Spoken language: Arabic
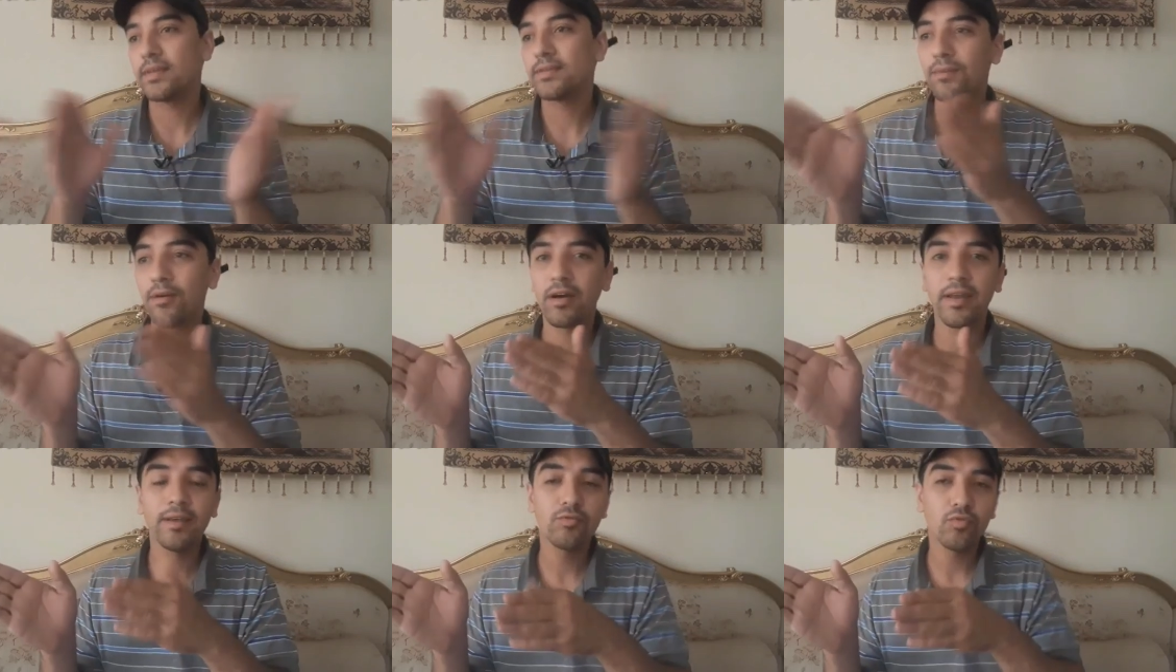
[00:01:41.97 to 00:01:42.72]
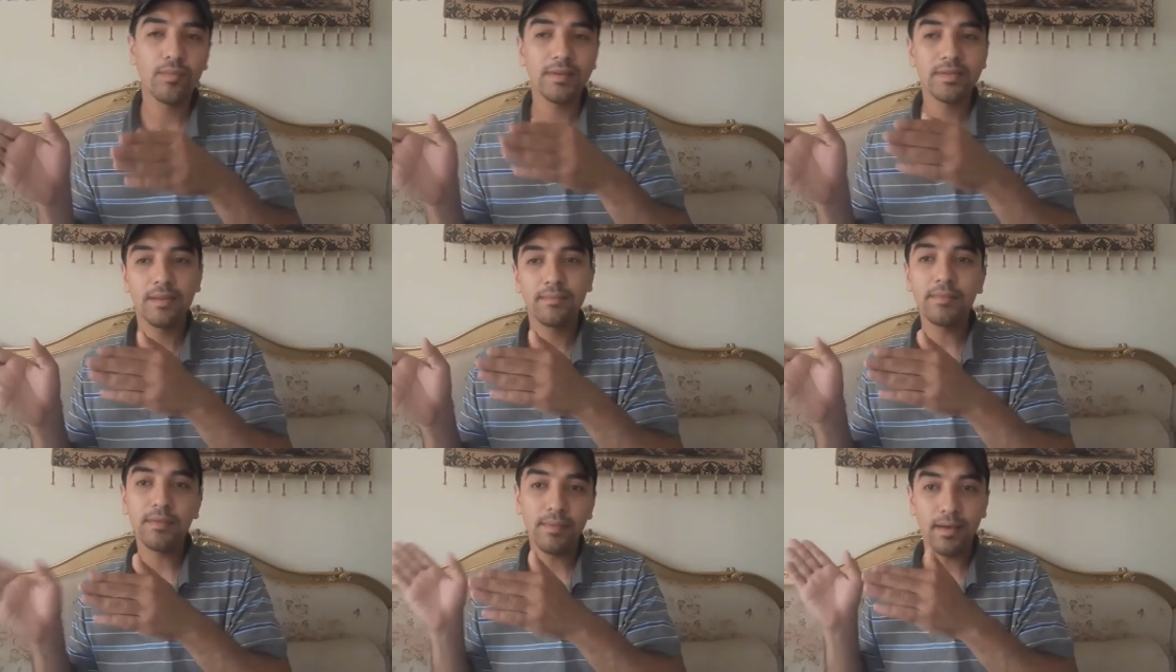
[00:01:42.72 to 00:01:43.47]
اسم قناته مثلا
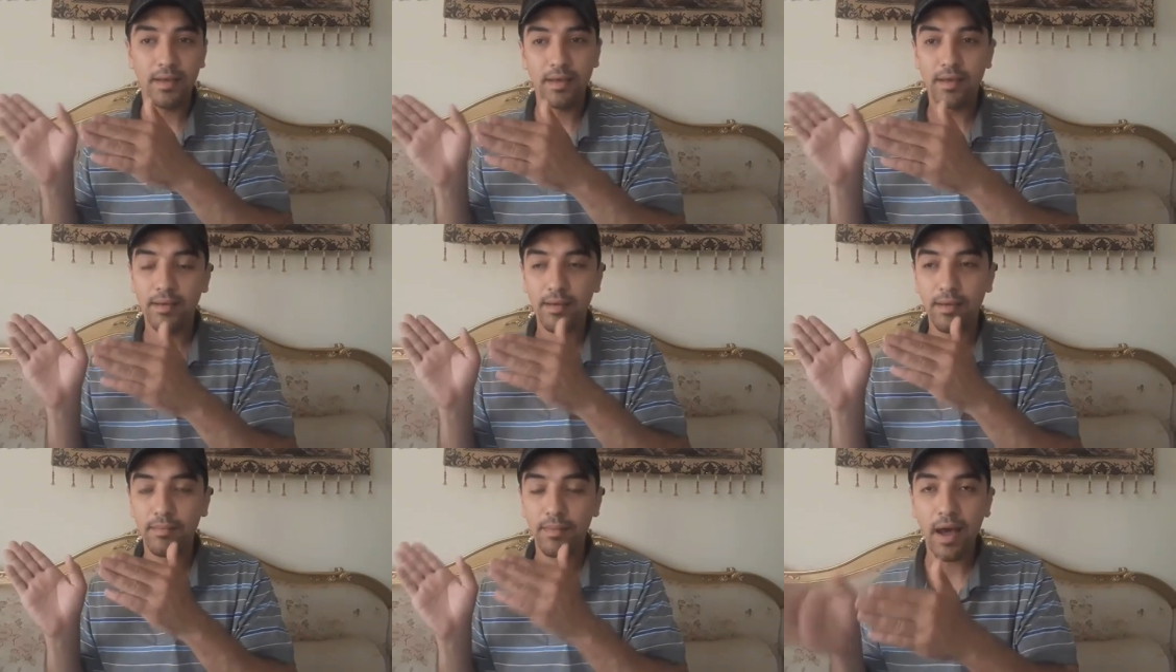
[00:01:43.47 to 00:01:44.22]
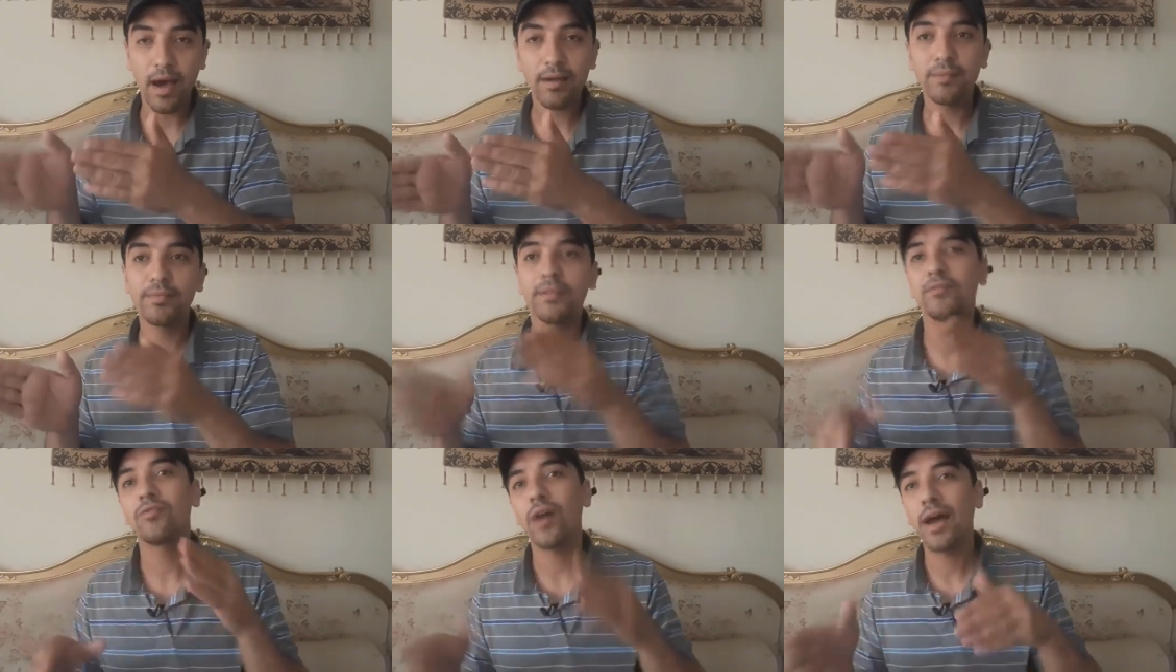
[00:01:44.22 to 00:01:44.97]
بيبقى بالعربي
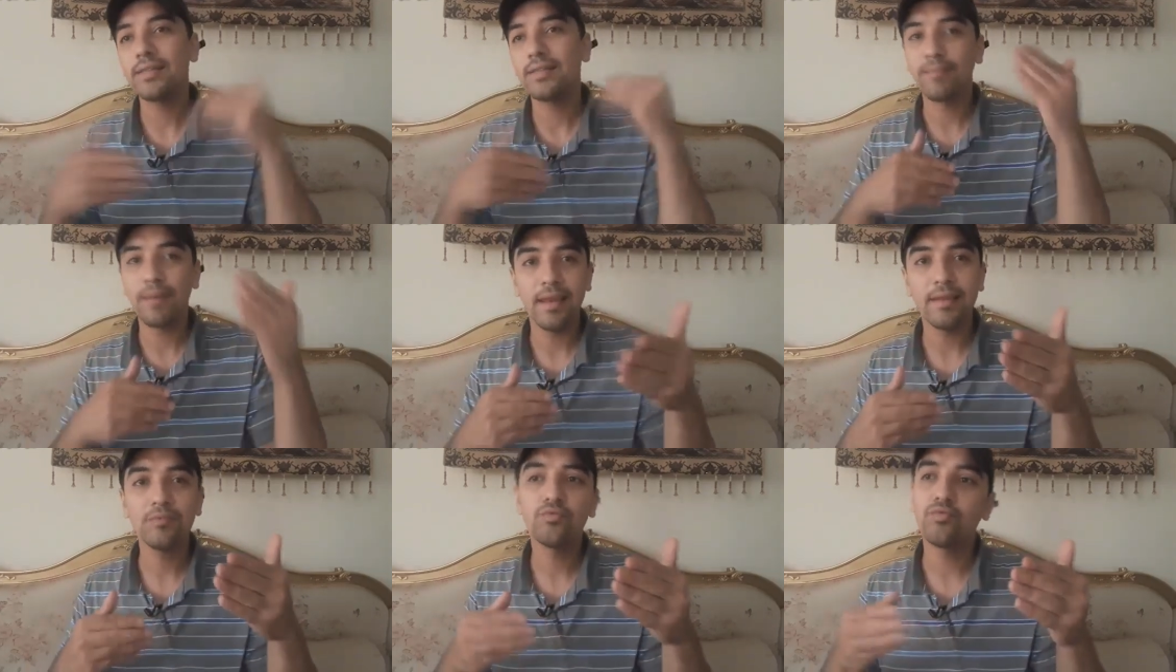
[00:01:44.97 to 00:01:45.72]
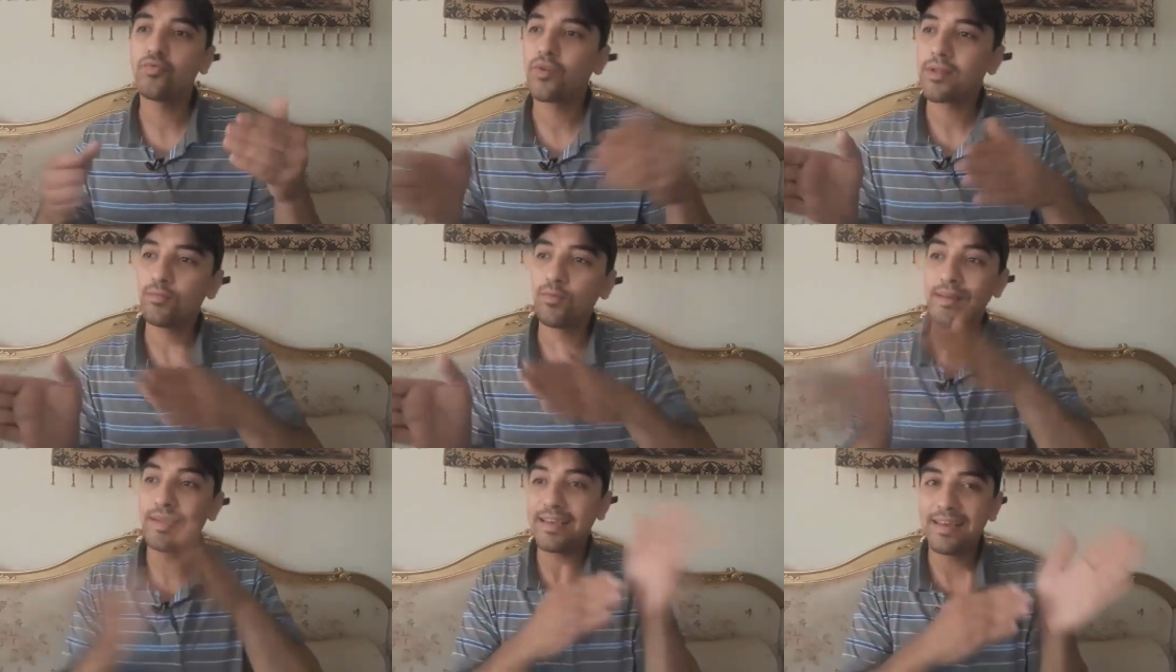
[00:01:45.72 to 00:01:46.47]
يروح حد مقلده وكاتبه
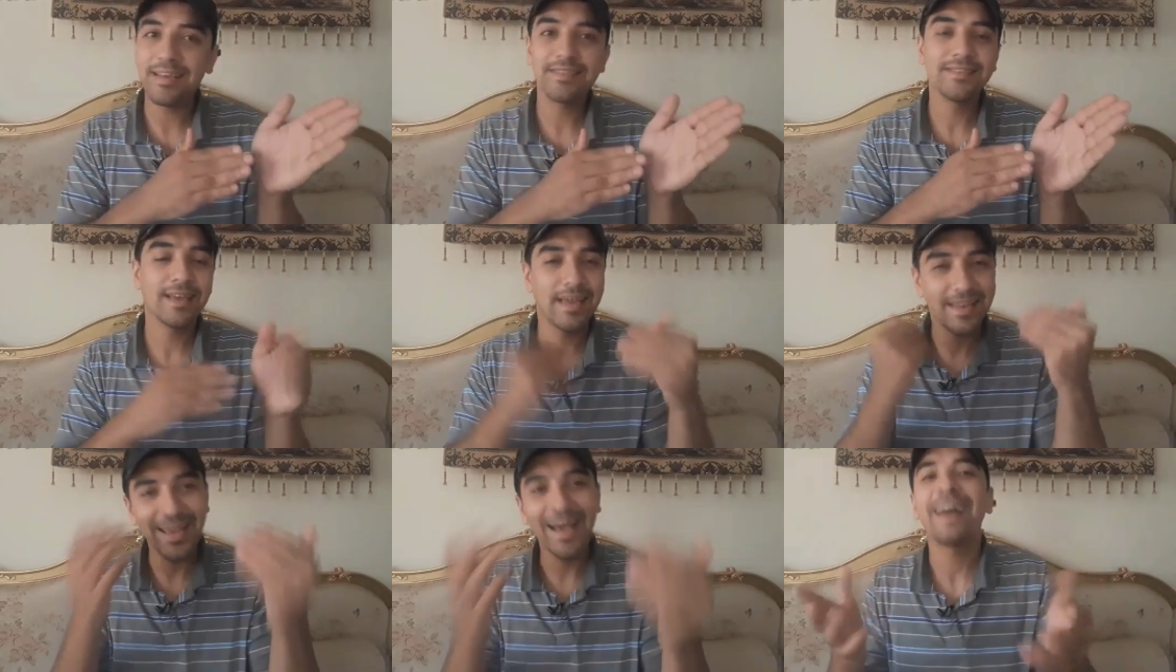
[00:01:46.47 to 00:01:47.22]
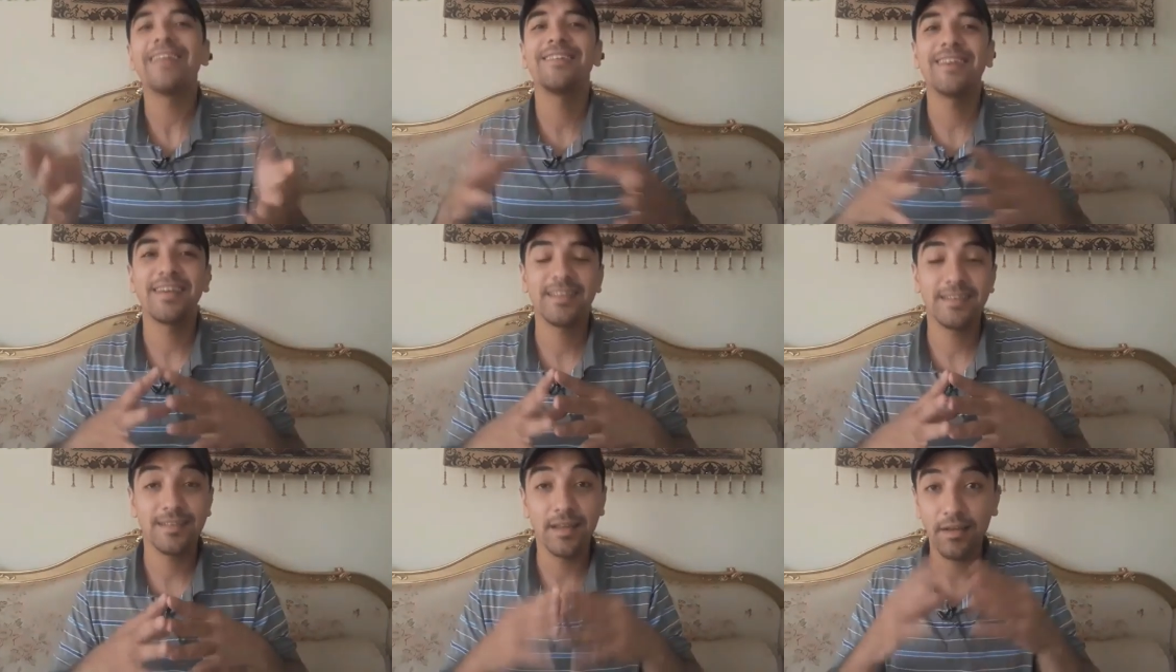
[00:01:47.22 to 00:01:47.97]
بالانجليزي قال يعني
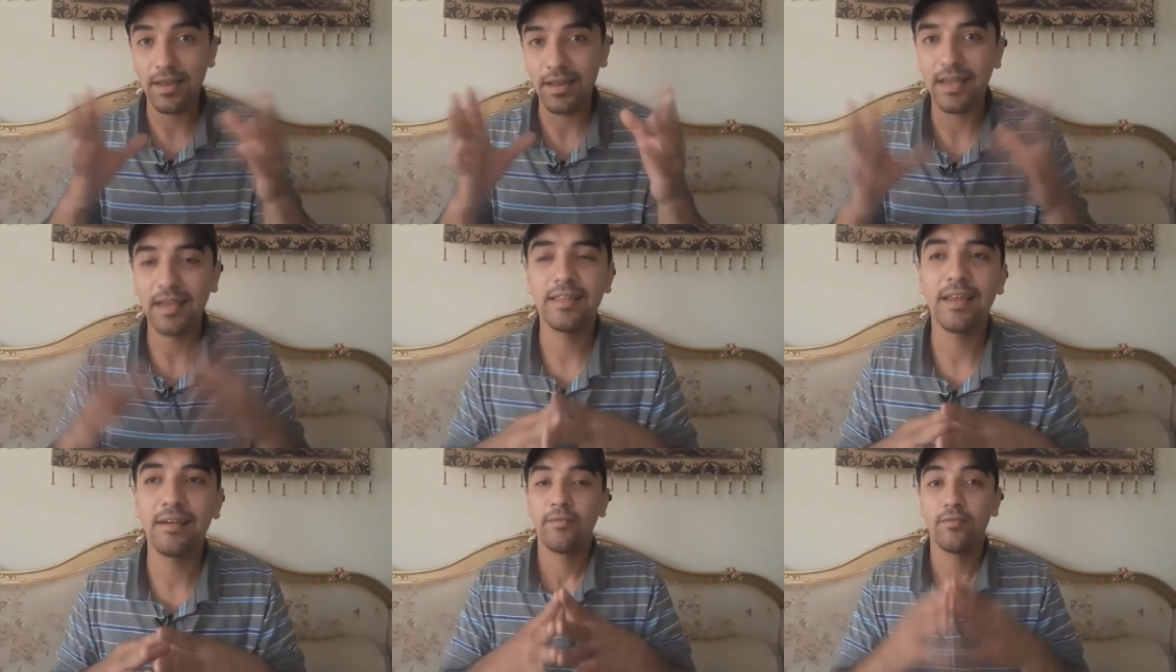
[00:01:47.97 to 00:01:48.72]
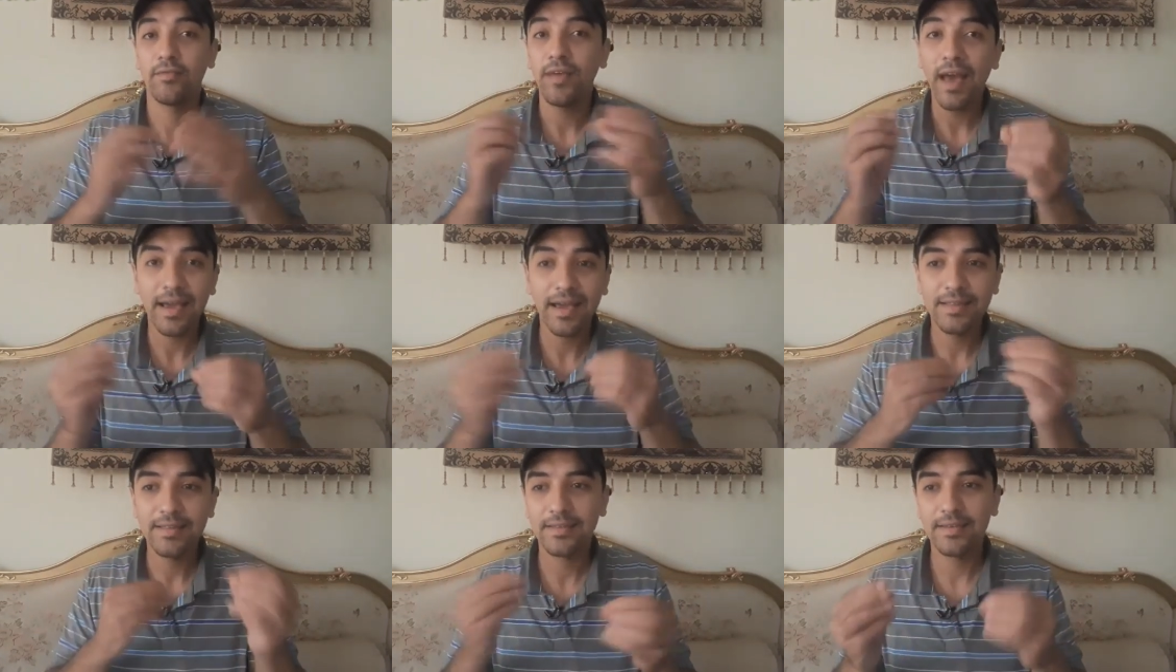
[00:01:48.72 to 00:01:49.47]
يعني ده الاختلاف وفي حاجات